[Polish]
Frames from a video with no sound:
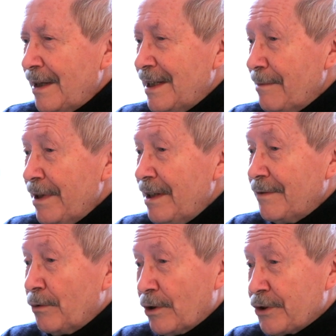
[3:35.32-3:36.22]
nie byli
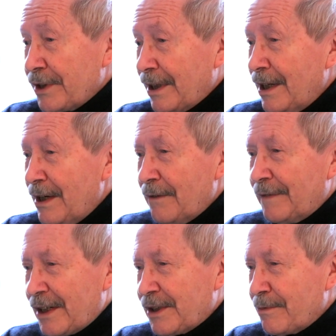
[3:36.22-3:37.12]
wyłącznie
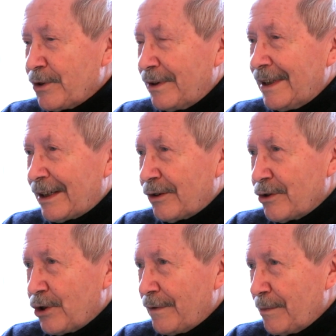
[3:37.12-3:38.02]
w naszym
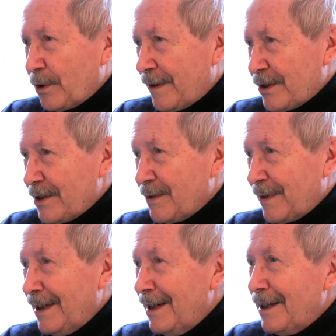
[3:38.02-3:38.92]
Solidarnościowym
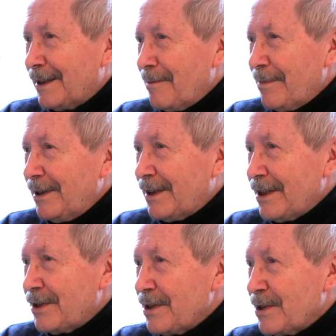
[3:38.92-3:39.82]
Towarzystwie, tam byli
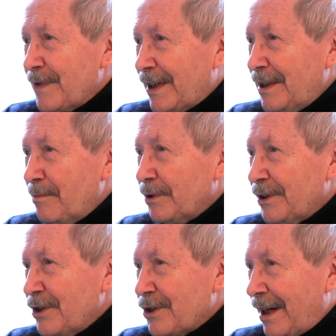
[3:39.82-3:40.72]
też zwykli
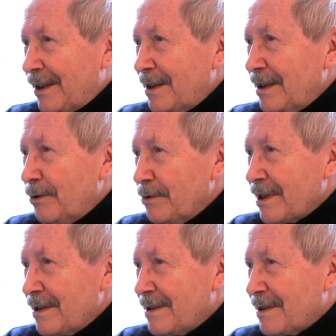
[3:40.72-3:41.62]
podejrzani
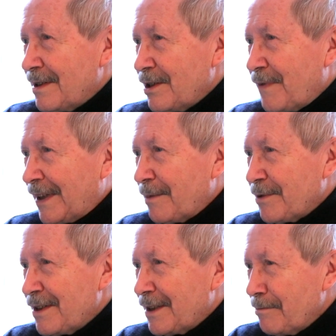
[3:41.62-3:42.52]
ludzie ze świata
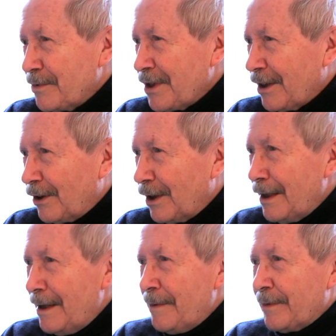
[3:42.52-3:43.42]
przestępczego,
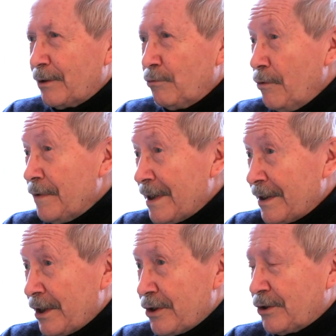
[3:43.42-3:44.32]
głównie
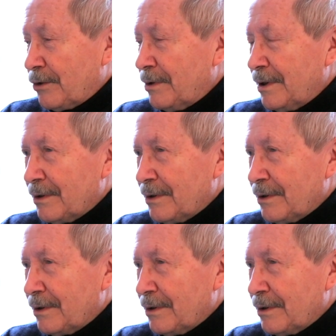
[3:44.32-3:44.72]
zresztą